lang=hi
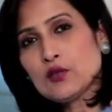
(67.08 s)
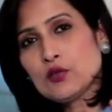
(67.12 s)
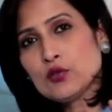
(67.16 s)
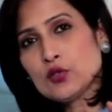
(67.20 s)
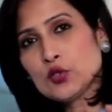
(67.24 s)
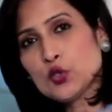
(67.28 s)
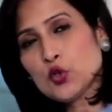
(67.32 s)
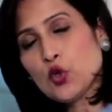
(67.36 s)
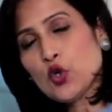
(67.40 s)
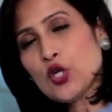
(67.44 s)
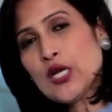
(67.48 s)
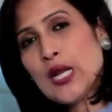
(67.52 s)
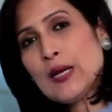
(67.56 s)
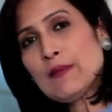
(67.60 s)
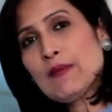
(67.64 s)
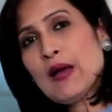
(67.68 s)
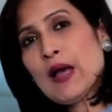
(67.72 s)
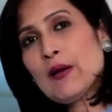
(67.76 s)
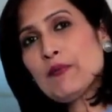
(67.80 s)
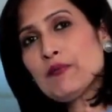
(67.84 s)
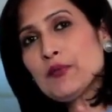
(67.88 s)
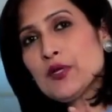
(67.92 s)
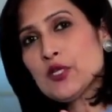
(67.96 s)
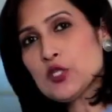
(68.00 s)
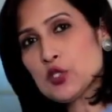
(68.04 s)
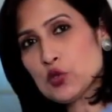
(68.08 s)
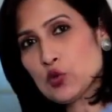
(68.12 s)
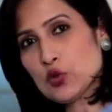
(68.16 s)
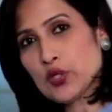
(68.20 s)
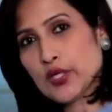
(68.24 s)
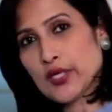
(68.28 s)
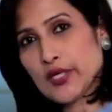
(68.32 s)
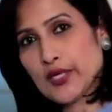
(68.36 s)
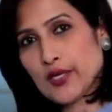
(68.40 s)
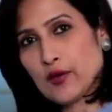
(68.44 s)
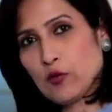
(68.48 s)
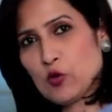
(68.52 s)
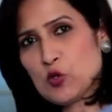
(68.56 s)
जो नाम आपने
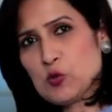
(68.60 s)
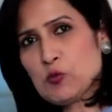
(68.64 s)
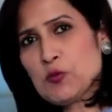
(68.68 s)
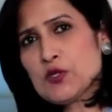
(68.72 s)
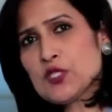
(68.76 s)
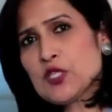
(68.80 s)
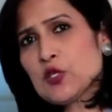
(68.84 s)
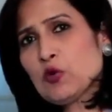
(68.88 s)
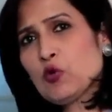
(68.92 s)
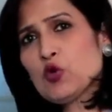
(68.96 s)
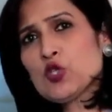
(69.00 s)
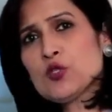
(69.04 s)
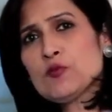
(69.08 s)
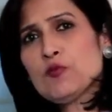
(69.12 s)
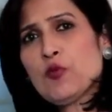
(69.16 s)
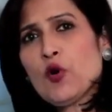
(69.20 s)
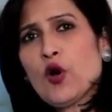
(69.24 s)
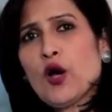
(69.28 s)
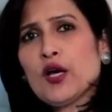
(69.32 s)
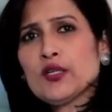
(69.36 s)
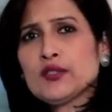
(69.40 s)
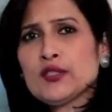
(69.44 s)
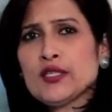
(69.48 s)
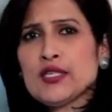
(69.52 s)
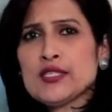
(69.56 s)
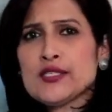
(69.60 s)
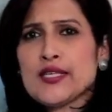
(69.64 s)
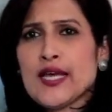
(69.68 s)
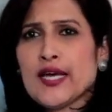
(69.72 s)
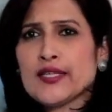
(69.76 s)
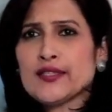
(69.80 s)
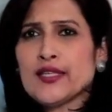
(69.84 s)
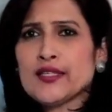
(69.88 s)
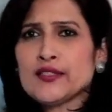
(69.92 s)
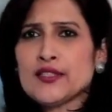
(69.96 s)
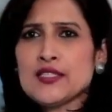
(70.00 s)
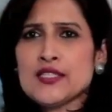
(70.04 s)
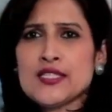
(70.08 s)
सुने हैं उसमें से कुछ बहुत ही
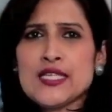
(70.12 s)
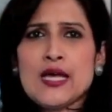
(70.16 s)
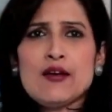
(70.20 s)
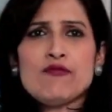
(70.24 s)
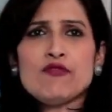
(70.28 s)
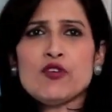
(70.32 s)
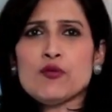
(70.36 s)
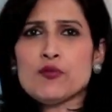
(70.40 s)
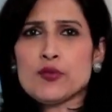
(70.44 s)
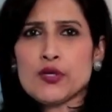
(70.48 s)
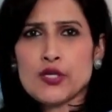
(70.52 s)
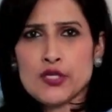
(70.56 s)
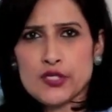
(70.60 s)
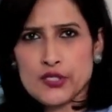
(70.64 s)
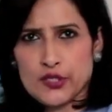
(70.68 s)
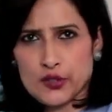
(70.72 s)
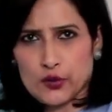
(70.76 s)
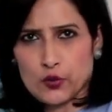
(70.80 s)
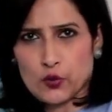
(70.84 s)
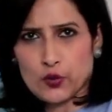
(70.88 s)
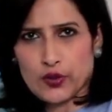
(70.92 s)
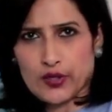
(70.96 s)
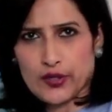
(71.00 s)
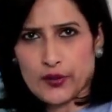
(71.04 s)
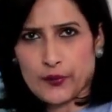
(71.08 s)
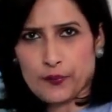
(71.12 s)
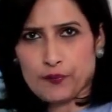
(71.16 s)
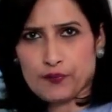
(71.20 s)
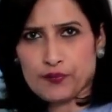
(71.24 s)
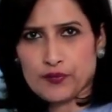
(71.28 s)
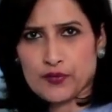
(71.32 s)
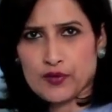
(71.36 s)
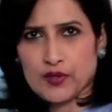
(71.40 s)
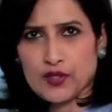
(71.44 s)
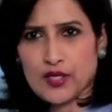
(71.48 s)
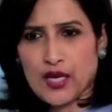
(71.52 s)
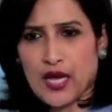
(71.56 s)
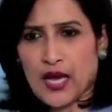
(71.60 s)
ज़्यादा जिनसे आप फमीलियर होंगे
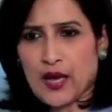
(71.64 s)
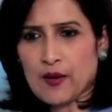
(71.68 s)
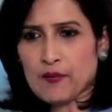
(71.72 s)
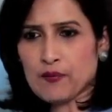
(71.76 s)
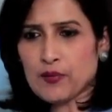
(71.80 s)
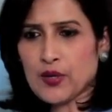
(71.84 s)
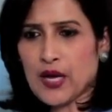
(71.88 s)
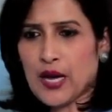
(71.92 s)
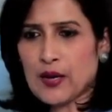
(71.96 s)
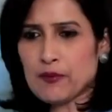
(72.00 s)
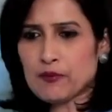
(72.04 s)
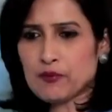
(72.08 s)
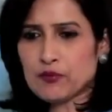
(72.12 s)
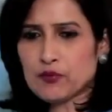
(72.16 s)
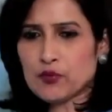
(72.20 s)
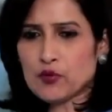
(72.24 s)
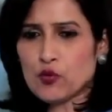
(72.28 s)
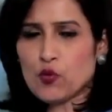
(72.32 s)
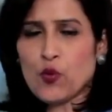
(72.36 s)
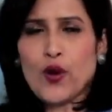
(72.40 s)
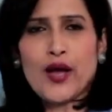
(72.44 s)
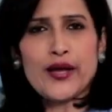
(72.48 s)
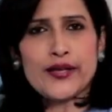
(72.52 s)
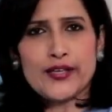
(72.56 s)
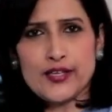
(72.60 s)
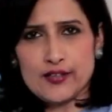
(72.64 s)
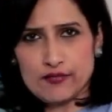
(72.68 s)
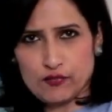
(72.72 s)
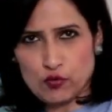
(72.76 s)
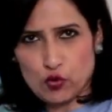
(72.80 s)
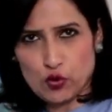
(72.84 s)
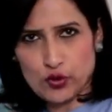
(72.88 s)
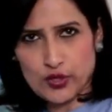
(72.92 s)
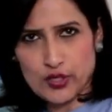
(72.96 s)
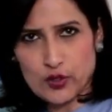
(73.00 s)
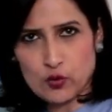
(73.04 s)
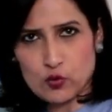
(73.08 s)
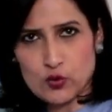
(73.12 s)
आप आप वाकिफ़
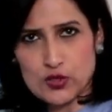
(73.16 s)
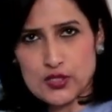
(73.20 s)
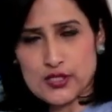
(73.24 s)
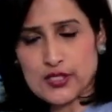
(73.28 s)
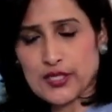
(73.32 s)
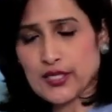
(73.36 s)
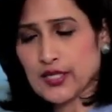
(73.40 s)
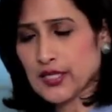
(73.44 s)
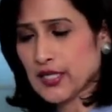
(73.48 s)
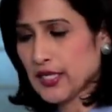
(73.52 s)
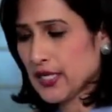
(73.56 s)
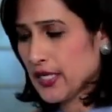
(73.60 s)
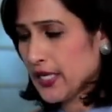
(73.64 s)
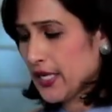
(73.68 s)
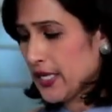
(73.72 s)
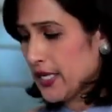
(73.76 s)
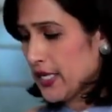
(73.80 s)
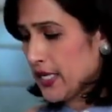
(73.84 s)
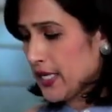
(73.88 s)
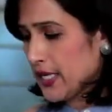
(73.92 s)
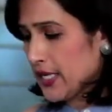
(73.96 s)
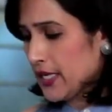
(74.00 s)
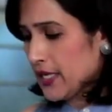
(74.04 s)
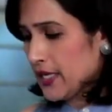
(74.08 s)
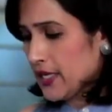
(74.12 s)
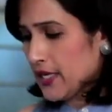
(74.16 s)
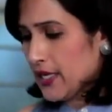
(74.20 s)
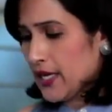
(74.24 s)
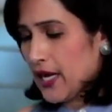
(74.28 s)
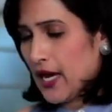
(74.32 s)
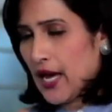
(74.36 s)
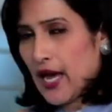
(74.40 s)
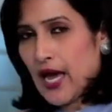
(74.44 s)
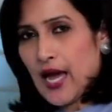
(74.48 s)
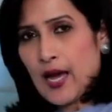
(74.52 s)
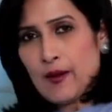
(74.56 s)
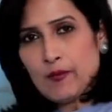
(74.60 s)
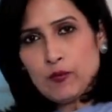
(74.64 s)
होंगे उनसे
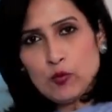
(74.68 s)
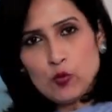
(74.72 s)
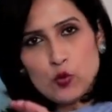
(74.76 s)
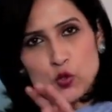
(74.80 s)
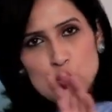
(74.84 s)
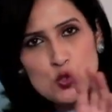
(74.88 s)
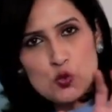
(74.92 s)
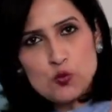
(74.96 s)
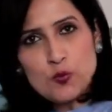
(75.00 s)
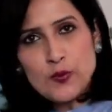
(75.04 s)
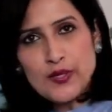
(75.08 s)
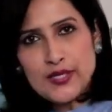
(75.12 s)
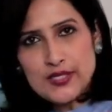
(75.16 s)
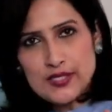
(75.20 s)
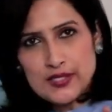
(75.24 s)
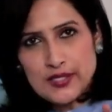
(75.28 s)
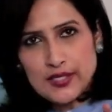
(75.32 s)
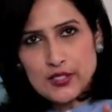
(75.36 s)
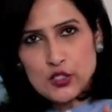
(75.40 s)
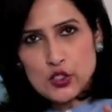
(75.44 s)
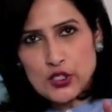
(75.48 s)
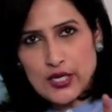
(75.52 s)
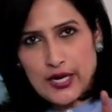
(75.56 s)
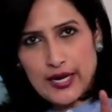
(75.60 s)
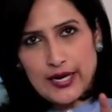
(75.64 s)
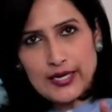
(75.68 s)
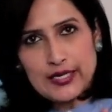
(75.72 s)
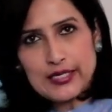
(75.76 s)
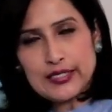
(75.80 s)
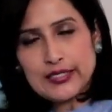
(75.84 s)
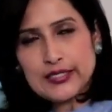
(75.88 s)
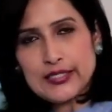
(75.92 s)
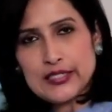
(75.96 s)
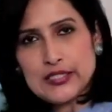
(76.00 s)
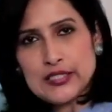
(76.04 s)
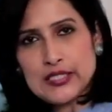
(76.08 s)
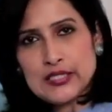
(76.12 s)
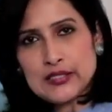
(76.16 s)
आप उसमें से छांट
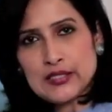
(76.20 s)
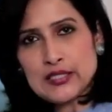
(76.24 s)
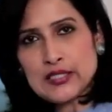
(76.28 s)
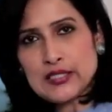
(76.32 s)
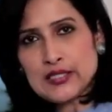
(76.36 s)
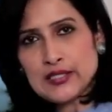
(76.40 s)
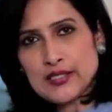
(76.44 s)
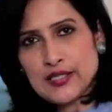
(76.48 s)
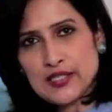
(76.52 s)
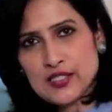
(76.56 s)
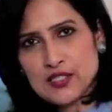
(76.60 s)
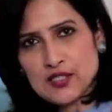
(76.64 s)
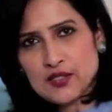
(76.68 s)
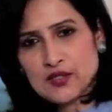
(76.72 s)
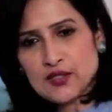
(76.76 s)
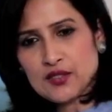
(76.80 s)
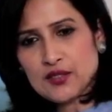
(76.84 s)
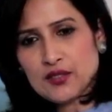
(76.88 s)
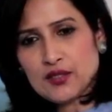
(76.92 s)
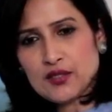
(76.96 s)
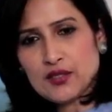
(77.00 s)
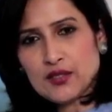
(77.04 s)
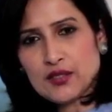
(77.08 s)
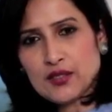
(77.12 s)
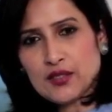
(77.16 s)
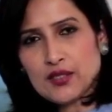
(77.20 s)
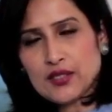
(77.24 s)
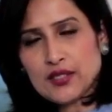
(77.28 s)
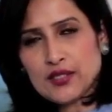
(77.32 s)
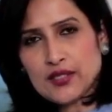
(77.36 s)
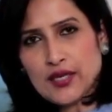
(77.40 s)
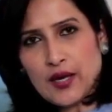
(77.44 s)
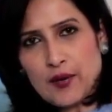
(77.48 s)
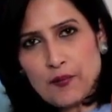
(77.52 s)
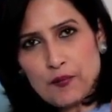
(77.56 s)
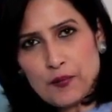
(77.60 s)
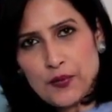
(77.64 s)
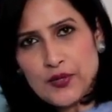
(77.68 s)
लीजिए कि किस
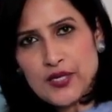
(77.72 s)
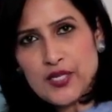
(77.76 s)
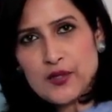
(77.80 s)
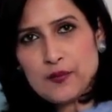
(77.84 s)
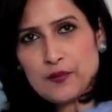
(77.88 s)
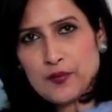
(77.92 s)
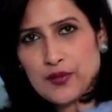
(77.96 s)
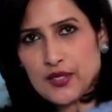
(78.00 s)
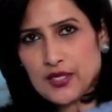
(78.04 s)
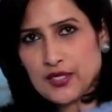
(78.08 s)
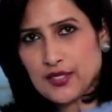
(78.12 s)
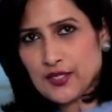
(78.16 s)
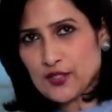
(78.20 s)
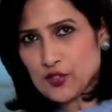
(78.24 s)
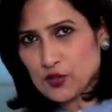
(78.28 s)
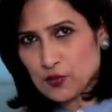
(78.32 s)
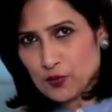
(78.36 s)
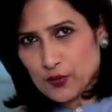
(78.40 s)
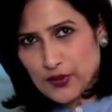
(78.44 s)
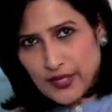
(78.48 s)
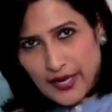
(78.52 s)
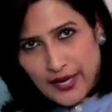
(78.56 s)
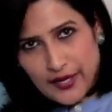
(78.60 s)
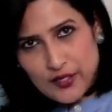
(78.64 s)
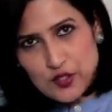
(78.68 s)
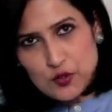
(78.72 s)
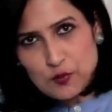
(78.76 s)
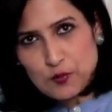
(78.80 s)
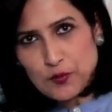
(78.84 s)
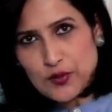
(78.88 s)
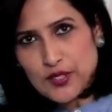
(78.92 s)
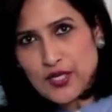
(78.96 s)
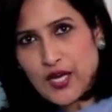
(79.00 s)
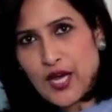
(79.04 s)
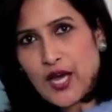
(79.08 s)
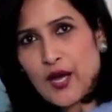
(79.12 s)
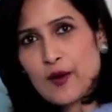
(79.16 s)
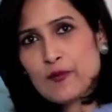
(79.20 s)
कंपनी पे किस ब्रांड
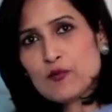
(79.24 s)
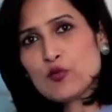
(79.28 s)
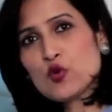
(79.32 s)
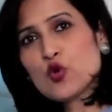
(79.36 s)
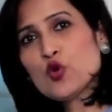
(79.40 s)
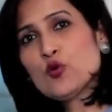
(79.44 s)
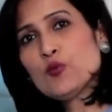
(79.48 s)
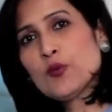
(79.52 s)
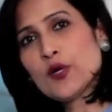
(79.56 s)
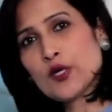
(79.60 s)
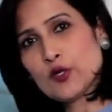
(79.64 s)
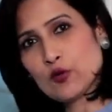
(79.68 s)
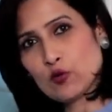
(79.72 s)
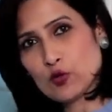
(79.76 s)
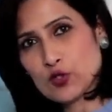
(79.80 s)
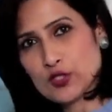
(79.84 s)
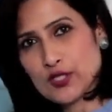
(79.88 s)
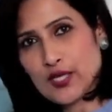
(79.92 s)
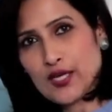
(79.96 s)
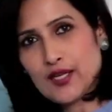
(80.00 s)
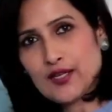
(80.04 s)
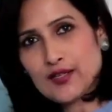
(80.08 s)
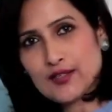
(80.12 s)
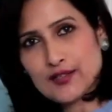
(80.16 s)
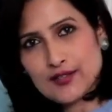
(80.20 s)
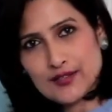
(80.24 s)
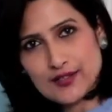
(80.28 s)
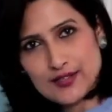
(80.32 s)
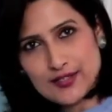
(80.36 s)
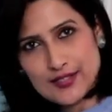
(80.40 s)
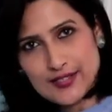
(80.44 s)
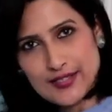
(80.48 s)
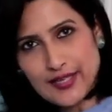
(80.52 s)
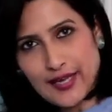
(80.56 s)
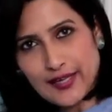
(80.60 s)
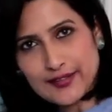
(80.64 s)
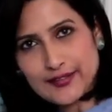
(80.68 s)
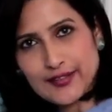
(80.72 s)
पे आपको भरोसा
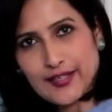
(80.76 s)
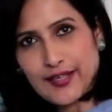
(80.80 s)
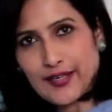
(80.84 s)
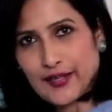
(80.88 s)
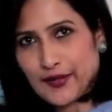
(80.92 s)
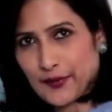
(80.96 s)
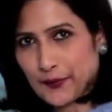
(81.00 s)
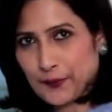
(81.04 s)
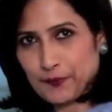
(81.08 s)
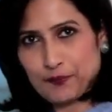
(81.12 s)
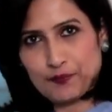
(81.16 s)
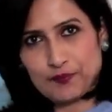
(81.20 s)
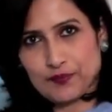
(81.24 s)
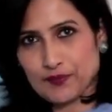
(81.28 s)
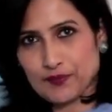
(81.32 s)
ज़्यादा है